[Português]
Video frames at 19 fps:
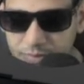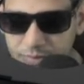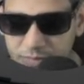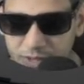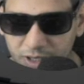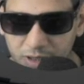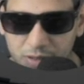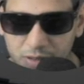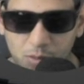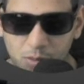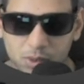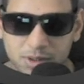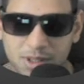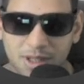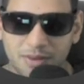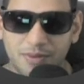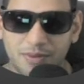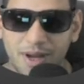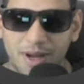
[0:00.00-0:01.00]
Então,
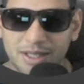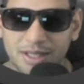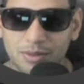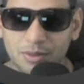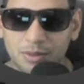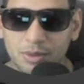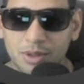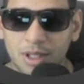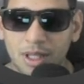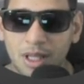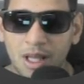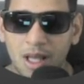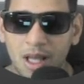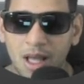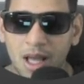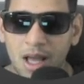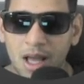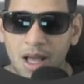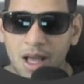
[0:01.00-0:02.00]
contra farto,
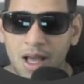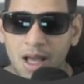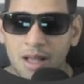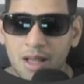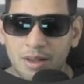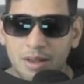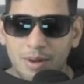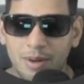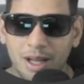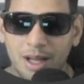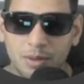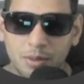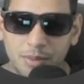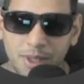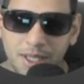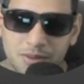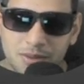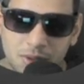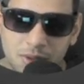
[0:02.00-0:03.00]
não
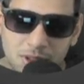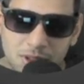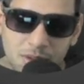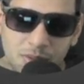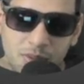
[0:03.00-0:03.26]
argumento, então